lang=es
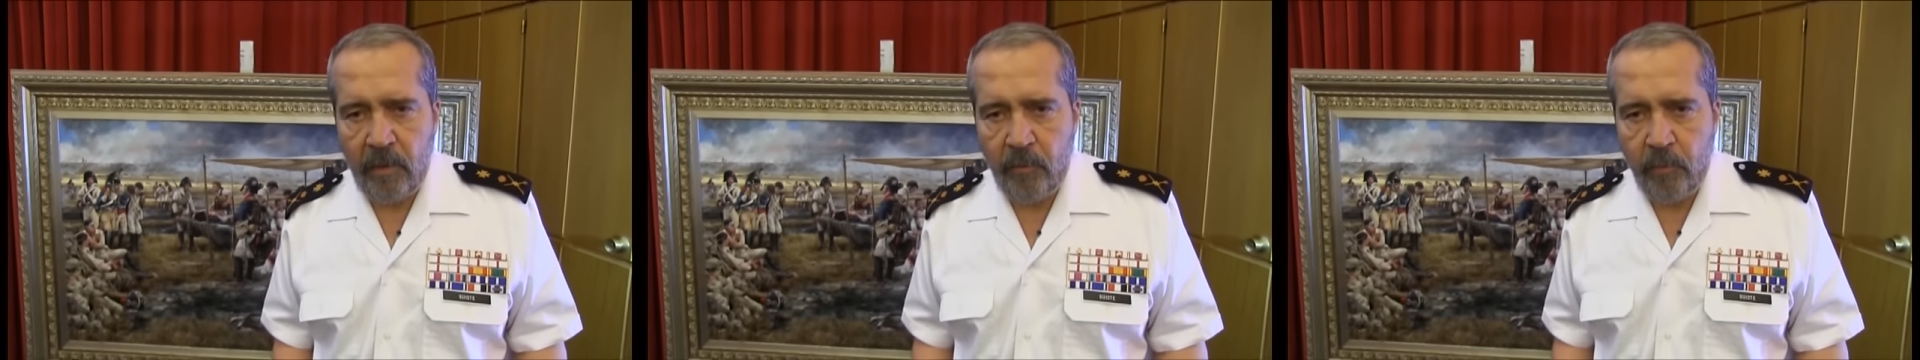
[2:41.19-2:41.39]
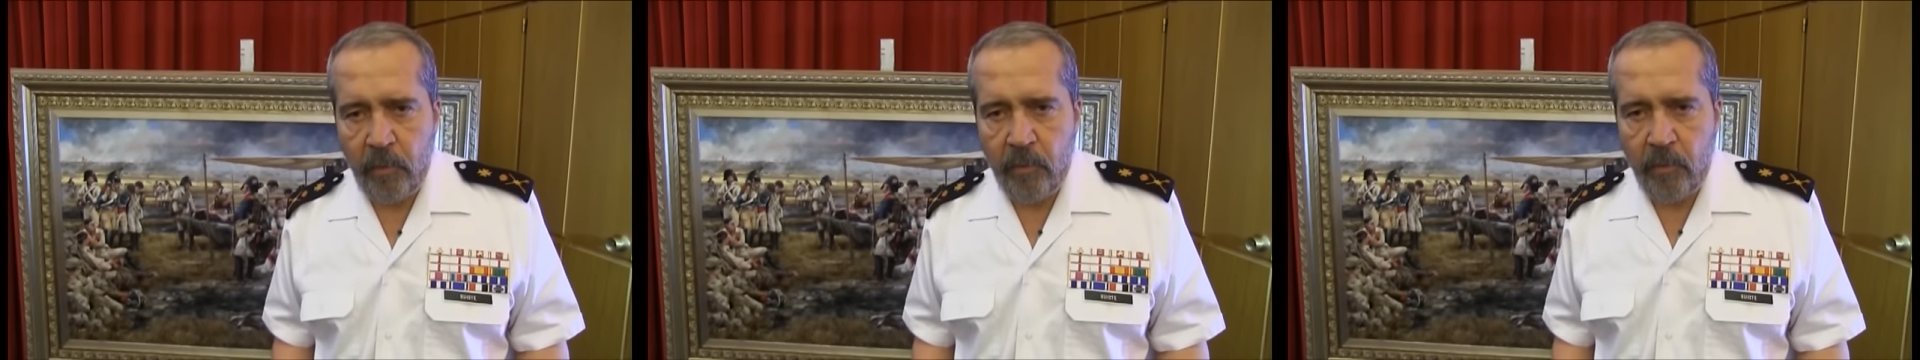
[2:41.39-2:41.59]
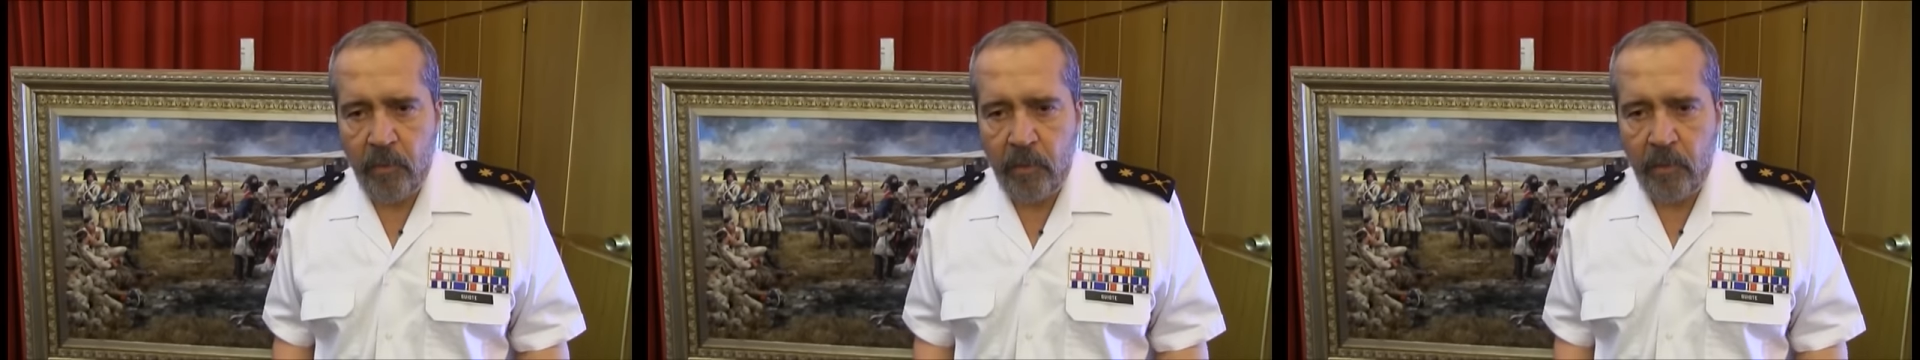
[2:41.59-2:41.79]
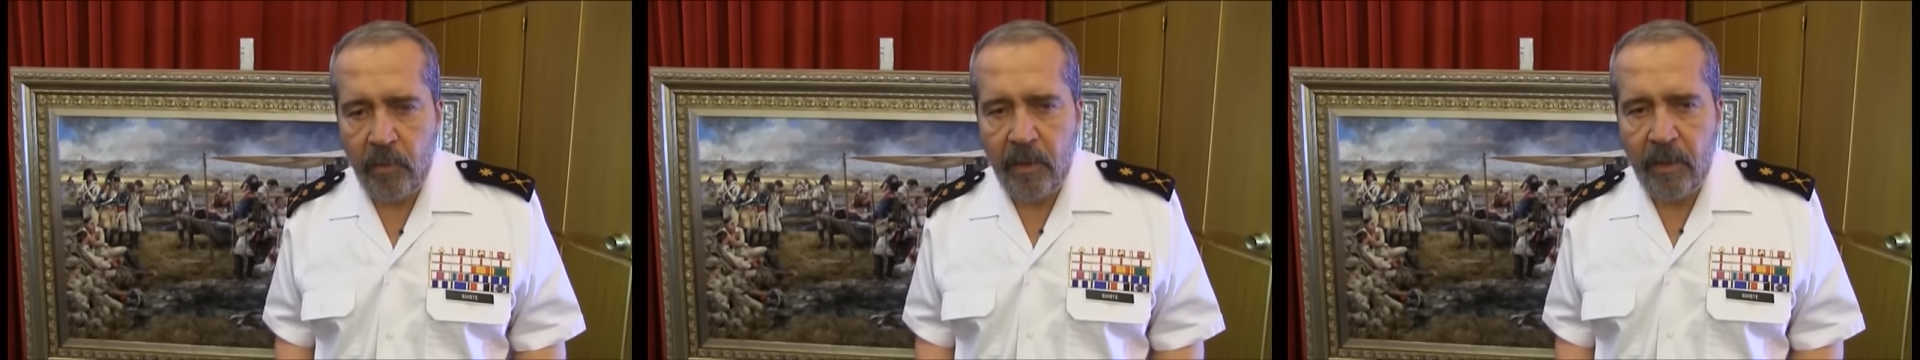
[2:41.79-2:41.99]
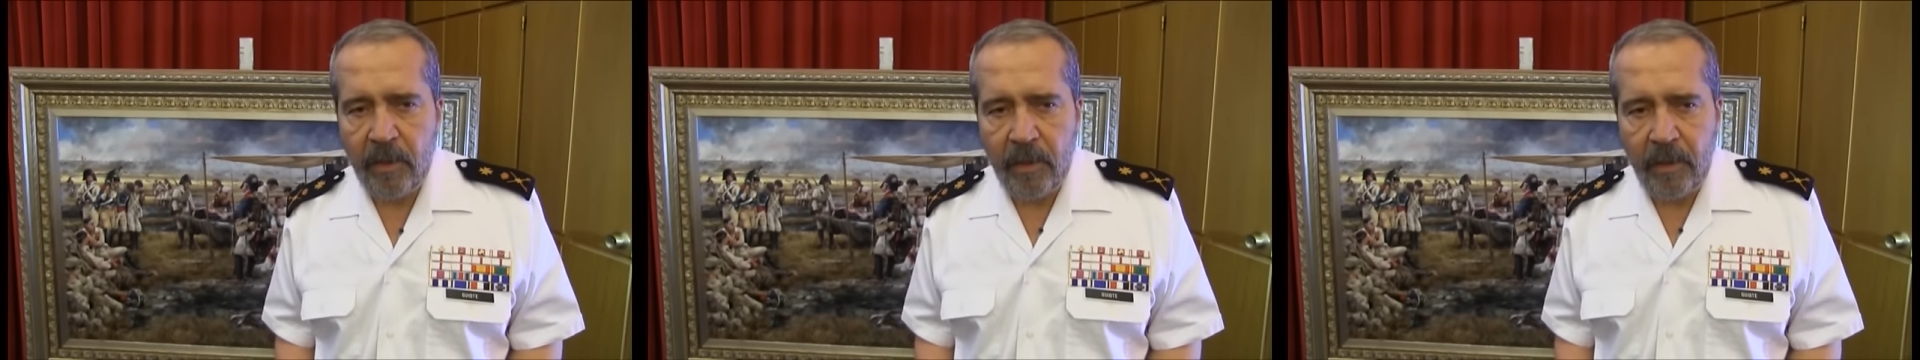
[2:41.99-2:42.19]
del pueblo de
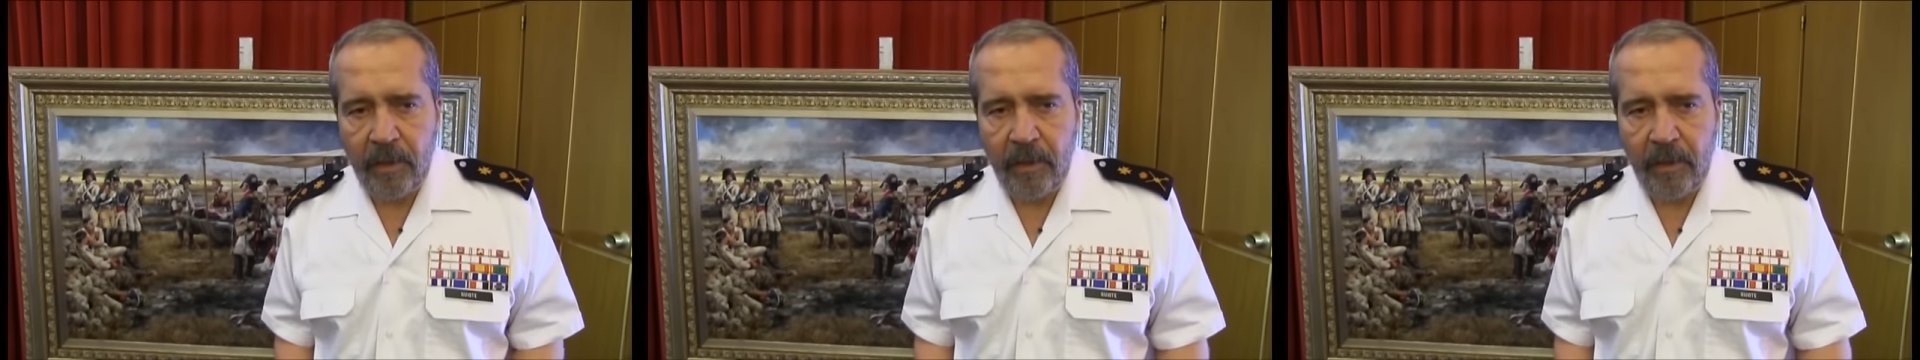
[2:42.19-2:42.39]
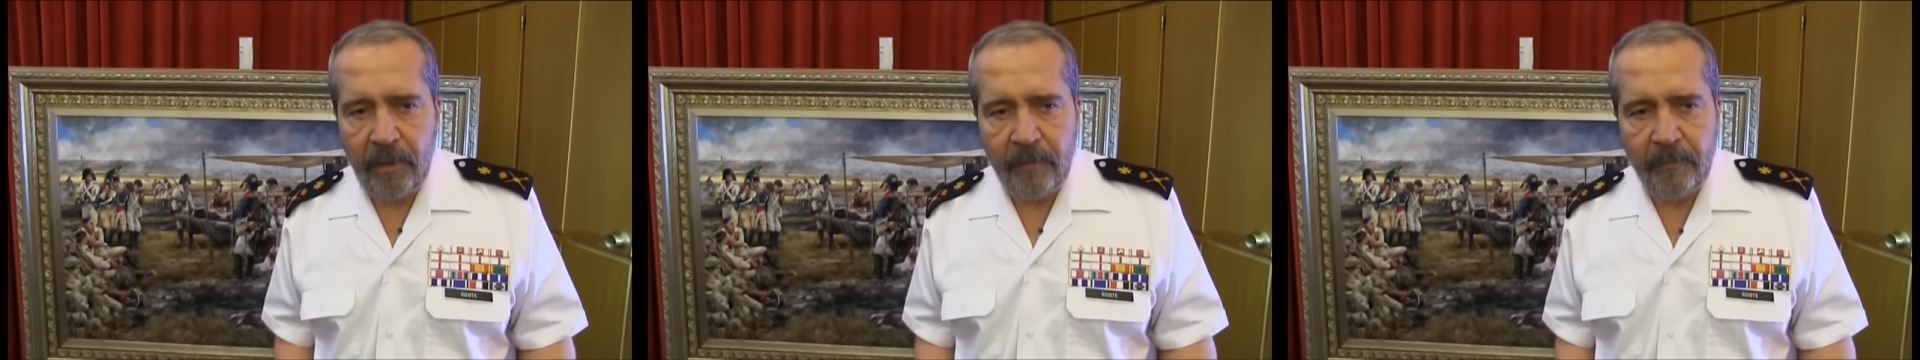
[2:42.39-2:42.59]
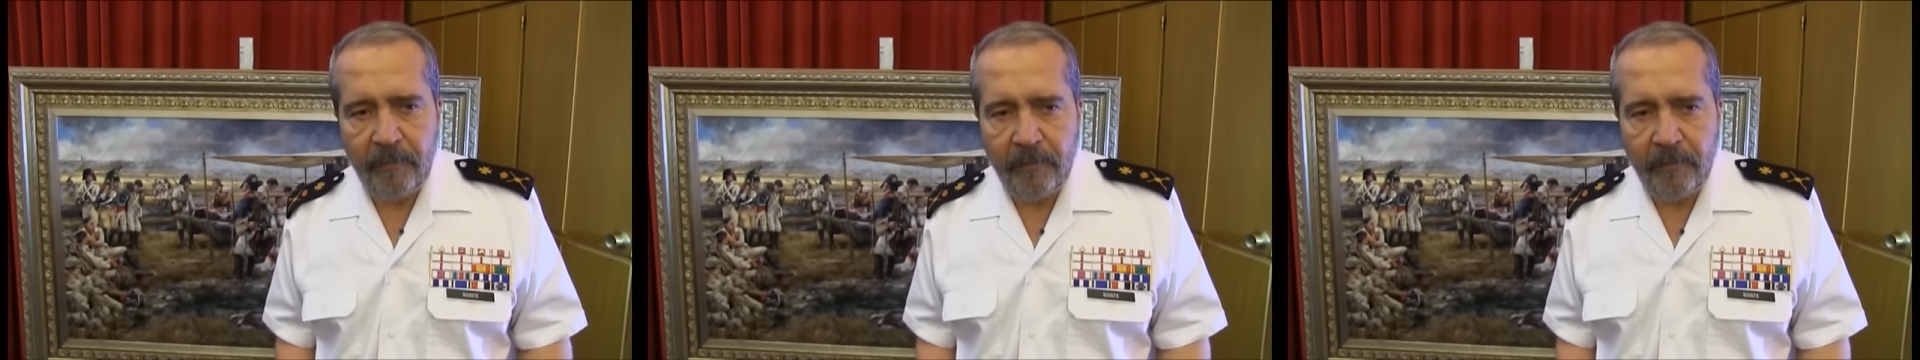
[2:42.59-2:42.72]
Lorca que,